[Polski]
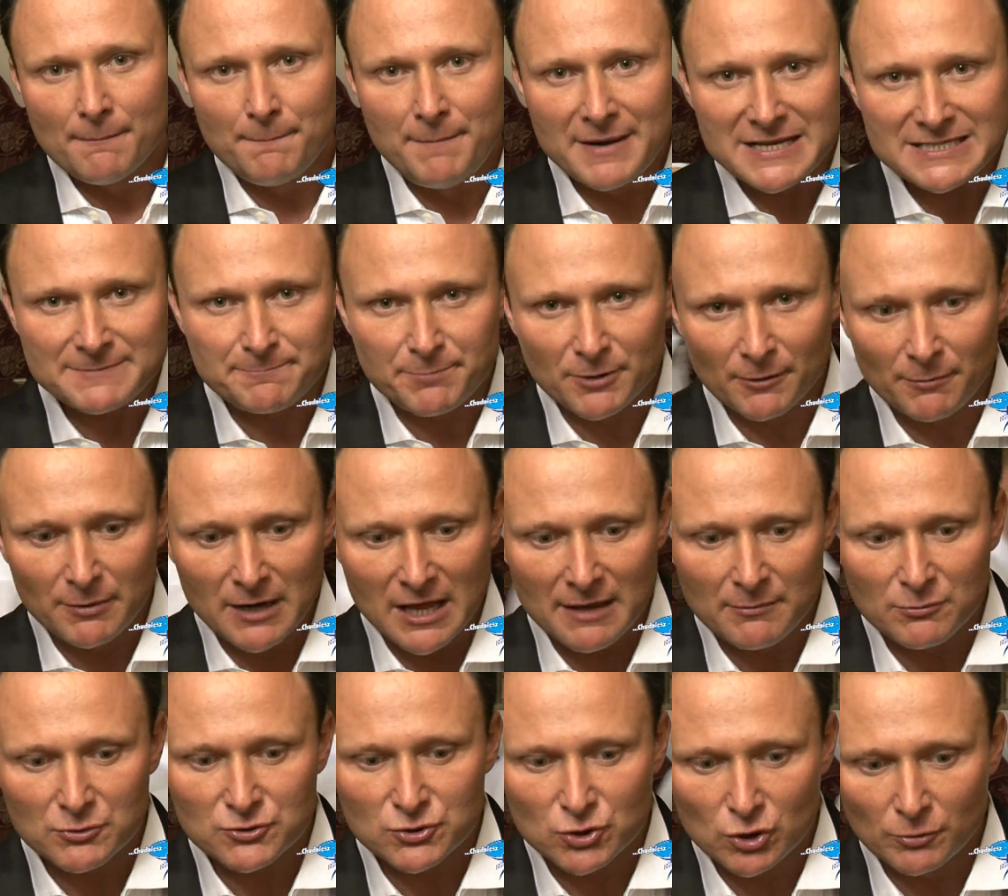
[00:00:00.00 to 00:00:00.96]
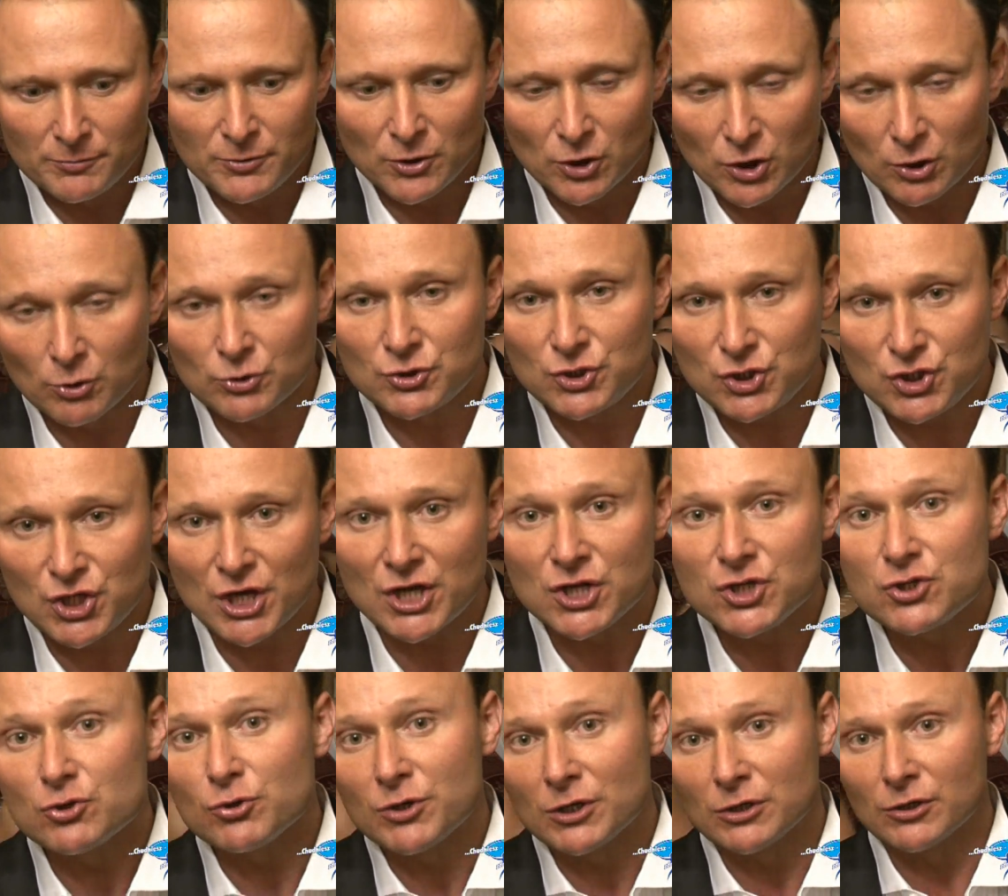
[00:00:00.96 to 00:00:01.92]
bez problemu zgubi około
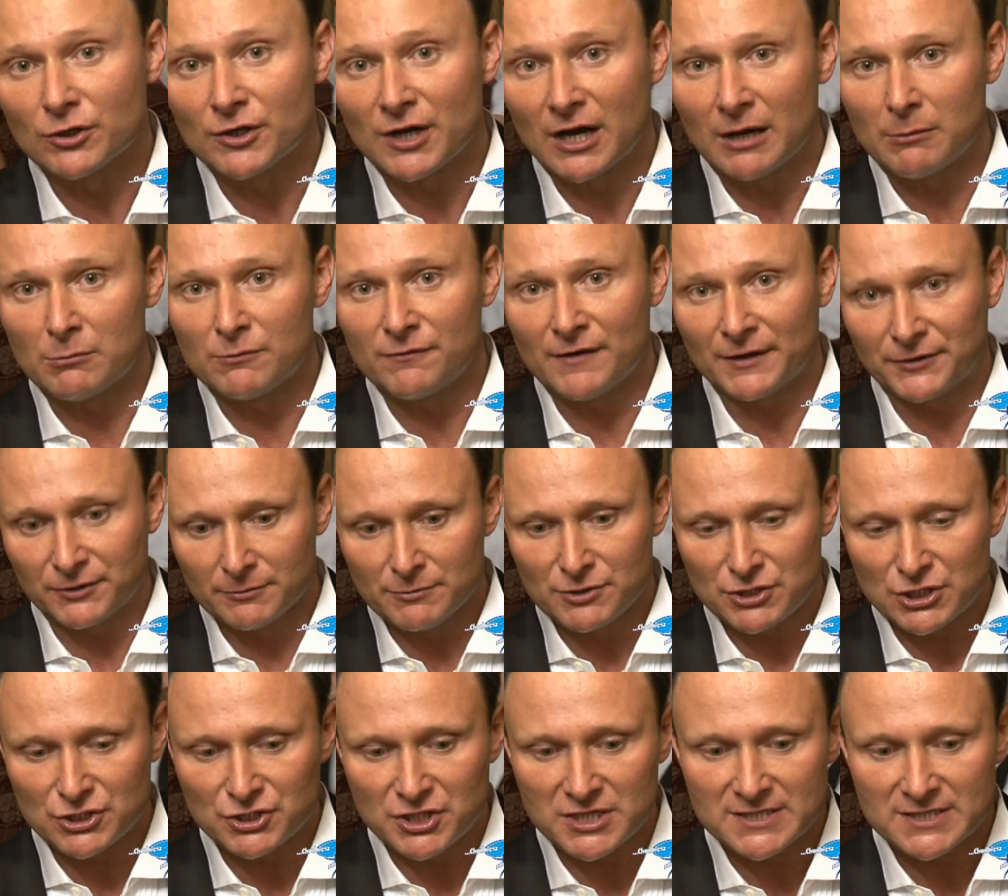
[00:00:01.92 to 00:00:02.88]
10 kg, a to myślę, że